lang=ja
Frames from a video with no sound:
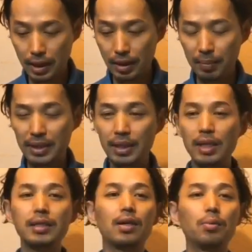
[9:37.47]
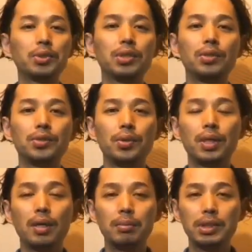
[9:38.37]
えー、また何か面白い商
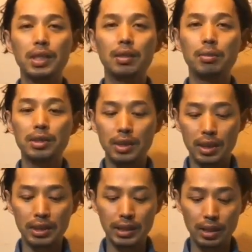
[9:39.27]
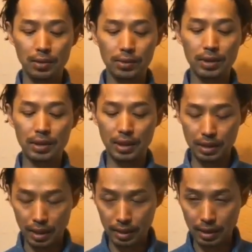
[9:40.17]
品が見つかりましたら仕入れをさせ
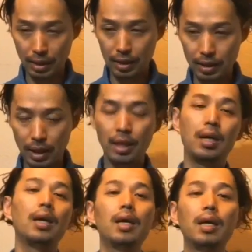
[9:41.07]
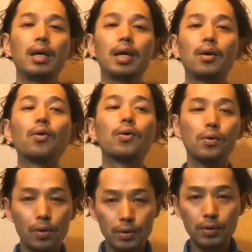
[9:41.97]
ていただいて、えー、ご報
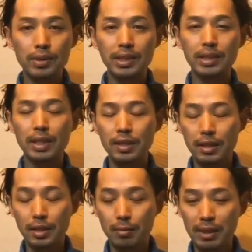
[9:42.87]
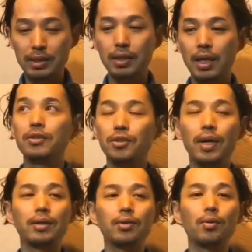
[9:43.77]
告させていただきます。それ
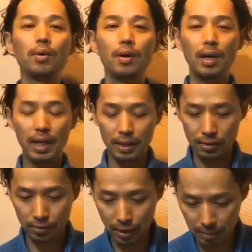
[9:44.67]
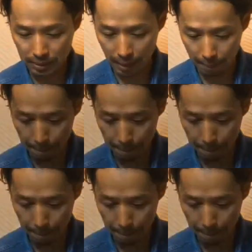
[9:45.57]
ではどうもありがとうございました。